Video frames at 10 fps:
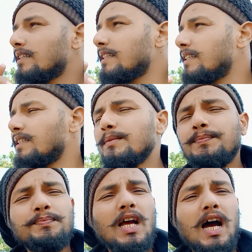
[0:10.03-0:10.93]
कि
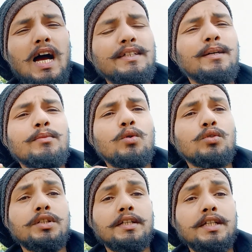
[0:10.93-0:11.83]
आज हम
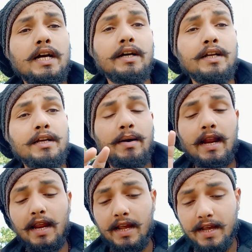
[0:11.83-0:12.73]
लोग चर्चा करने
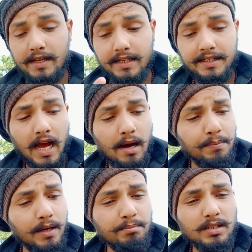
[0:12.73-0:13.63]
वाले हैं कि क्या
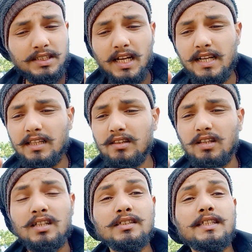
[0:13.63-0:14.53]
ब्रह्मचर्य
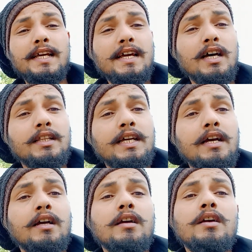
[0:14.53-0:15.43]
तन से
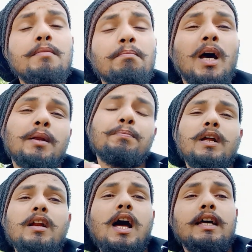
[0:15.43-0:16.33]
अधिक मन
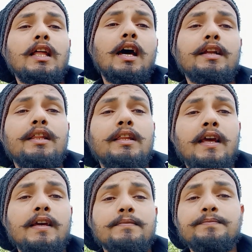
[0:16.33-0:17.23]
पर आधारित
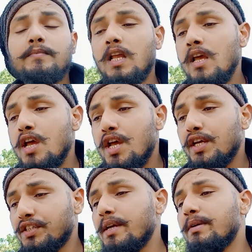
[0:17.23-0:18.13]
है
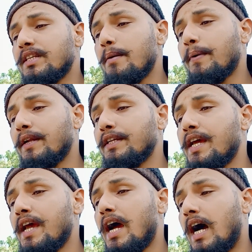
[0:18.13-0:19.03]
इसी विषय पर
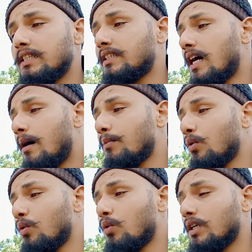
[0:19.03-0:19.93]
ये आज का हम
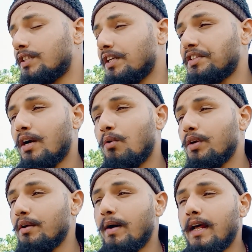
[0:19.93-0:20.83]
लोगों का चर्चा
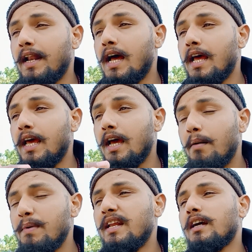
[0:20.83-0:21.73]
होने वाला है
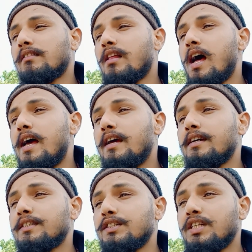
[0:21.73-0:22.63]
हमें लगता है
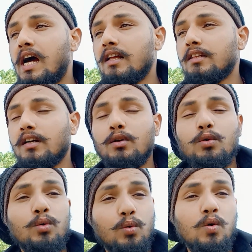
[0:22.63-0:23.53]
कि जहाँ तक
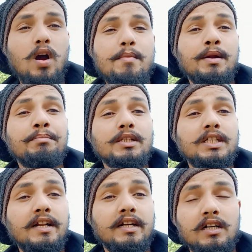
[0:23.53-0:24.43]
लोगों का
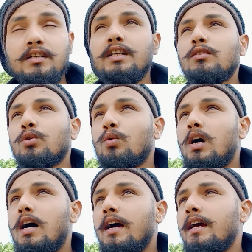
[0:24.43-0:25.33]
ब्रह्मचर्य खंडित हो
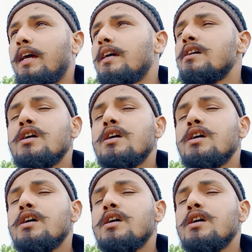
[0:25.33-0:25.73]
रहा है